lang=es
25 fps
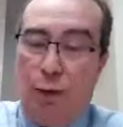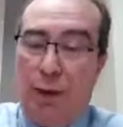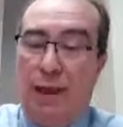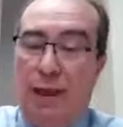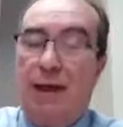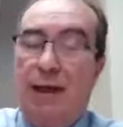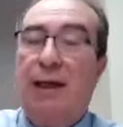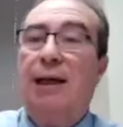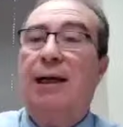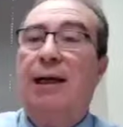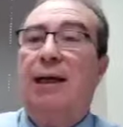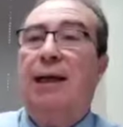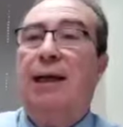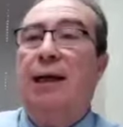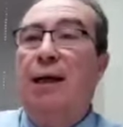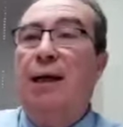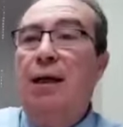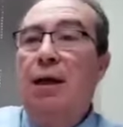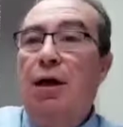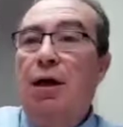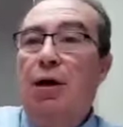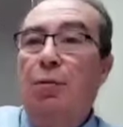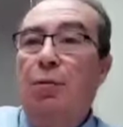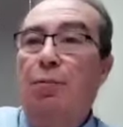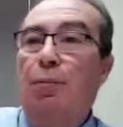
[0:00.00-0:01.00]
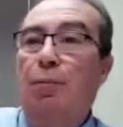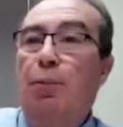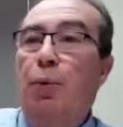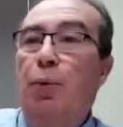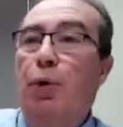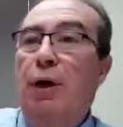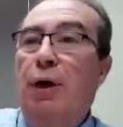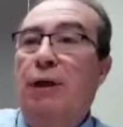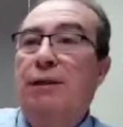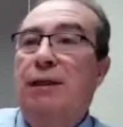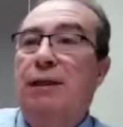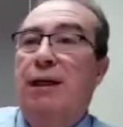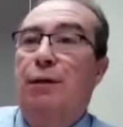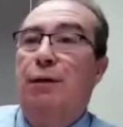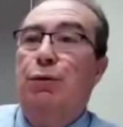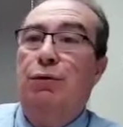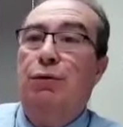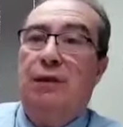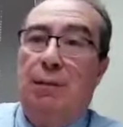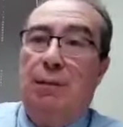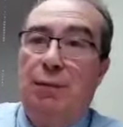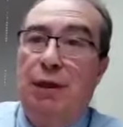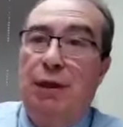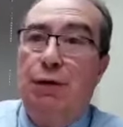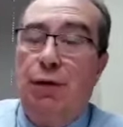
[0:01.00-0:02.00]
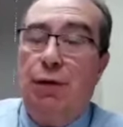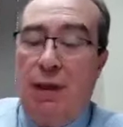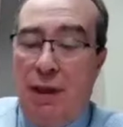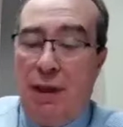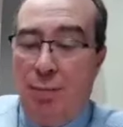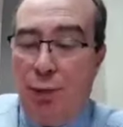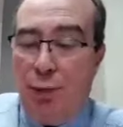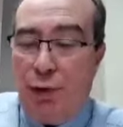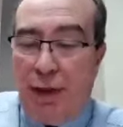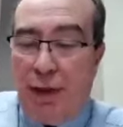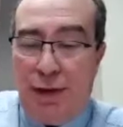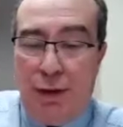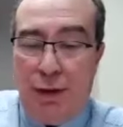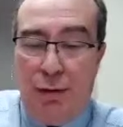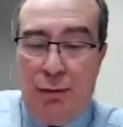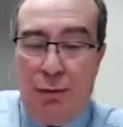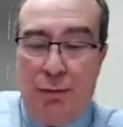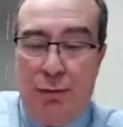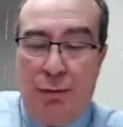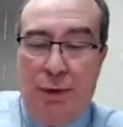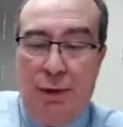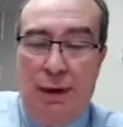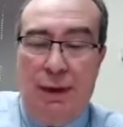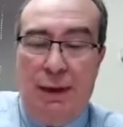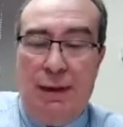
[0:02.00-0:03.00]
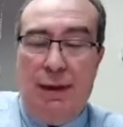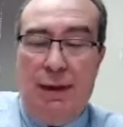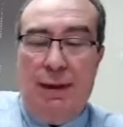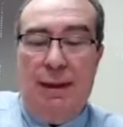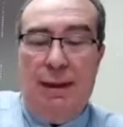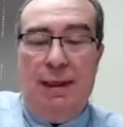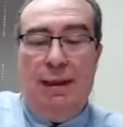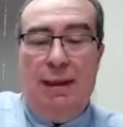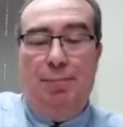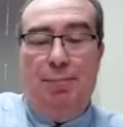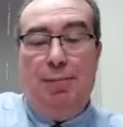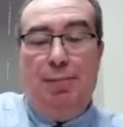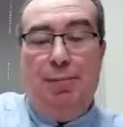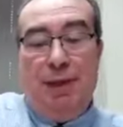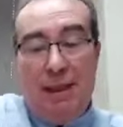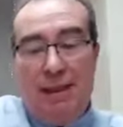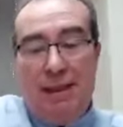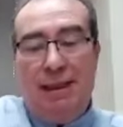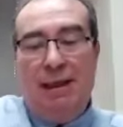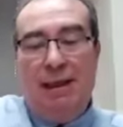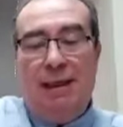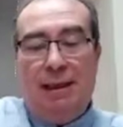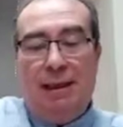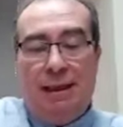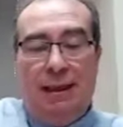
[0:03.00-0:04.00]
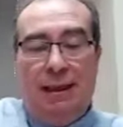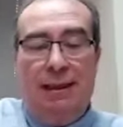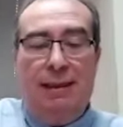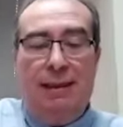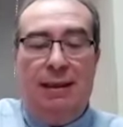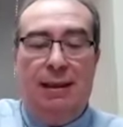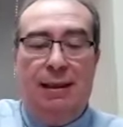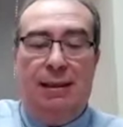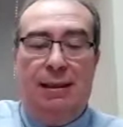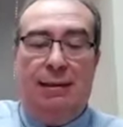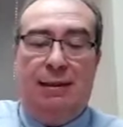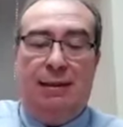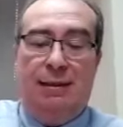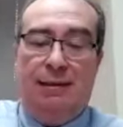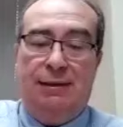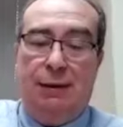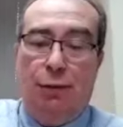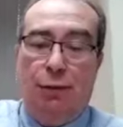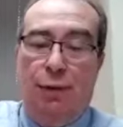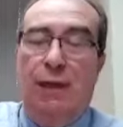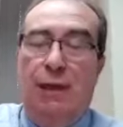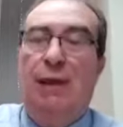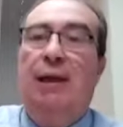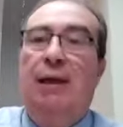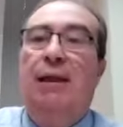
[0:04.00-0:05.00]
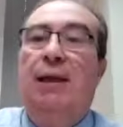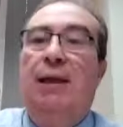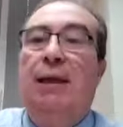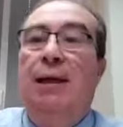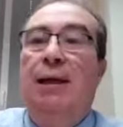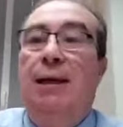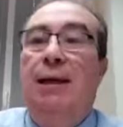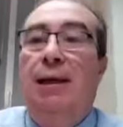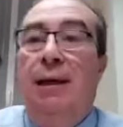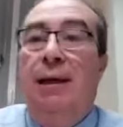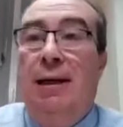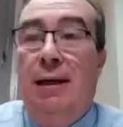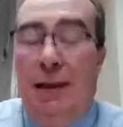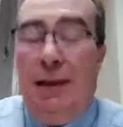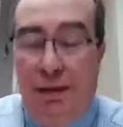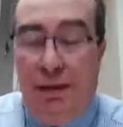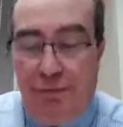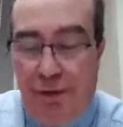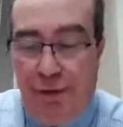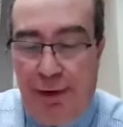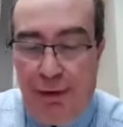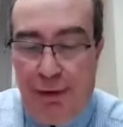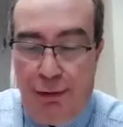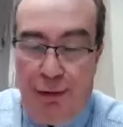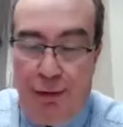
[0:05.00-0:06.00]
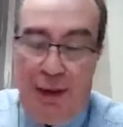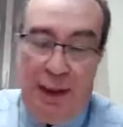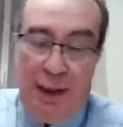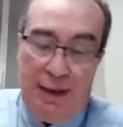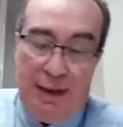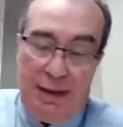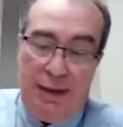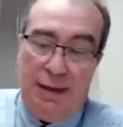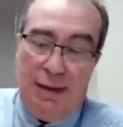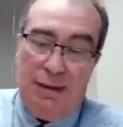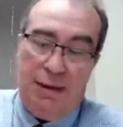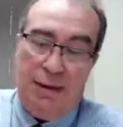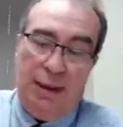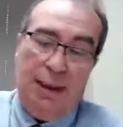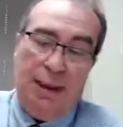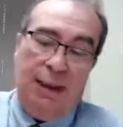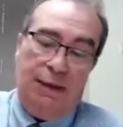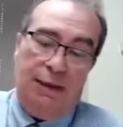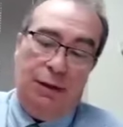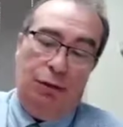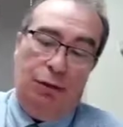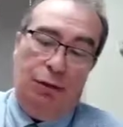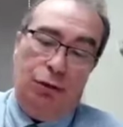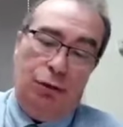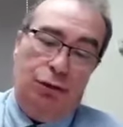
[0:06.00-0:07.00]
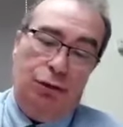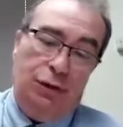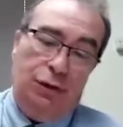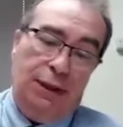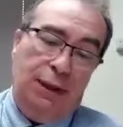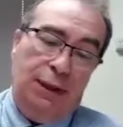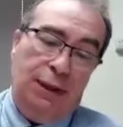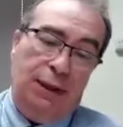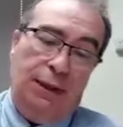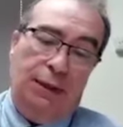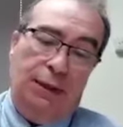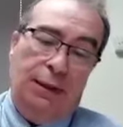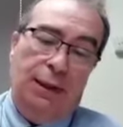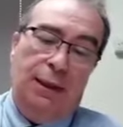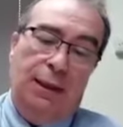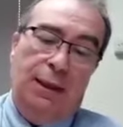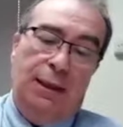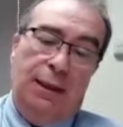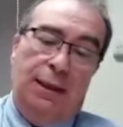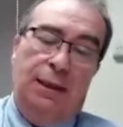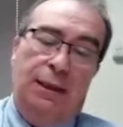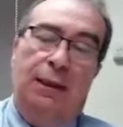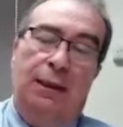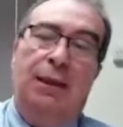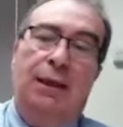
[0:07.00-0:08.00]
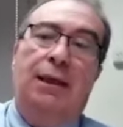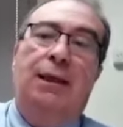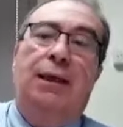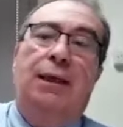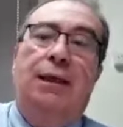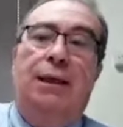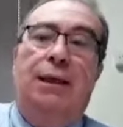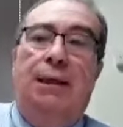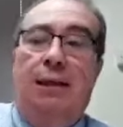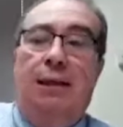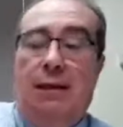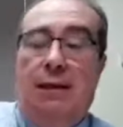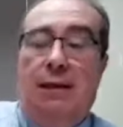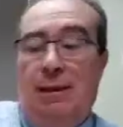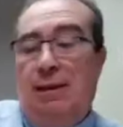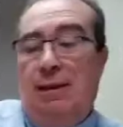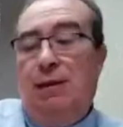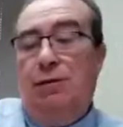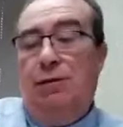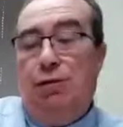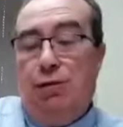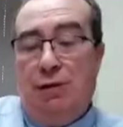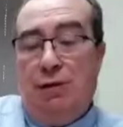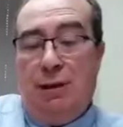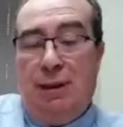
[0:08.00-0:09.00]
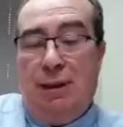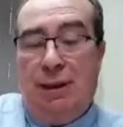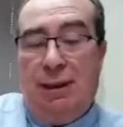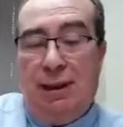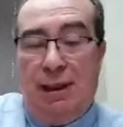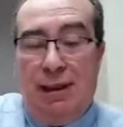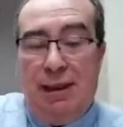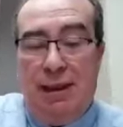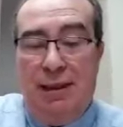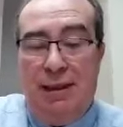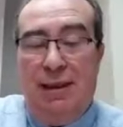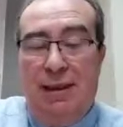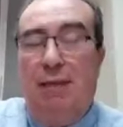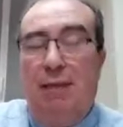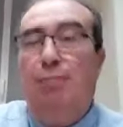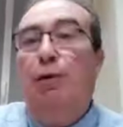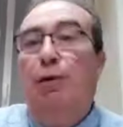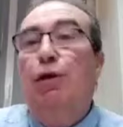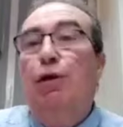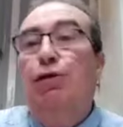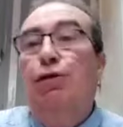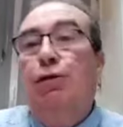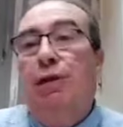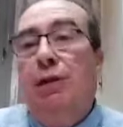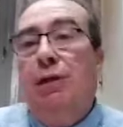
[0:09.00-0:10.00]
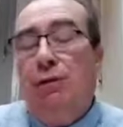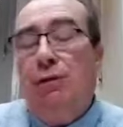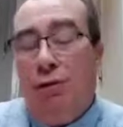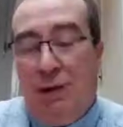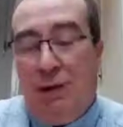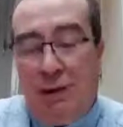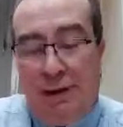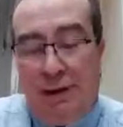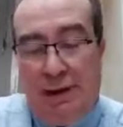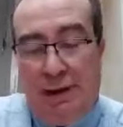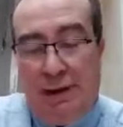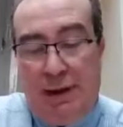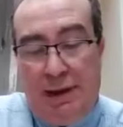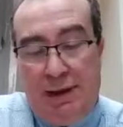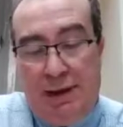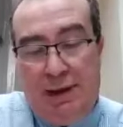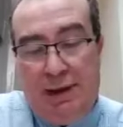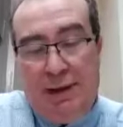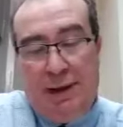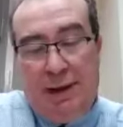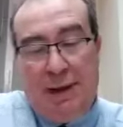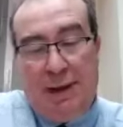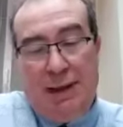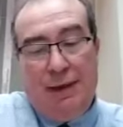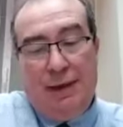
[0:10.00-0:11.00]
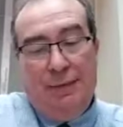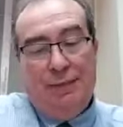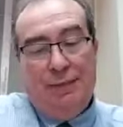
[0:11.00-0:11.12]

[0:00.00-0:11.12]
Guadalajara, pues el ayuntamiento y la diputación eh, piden a la reina restaurar el, edificio y así, así lo consiguen. y esto se realiza en 1867.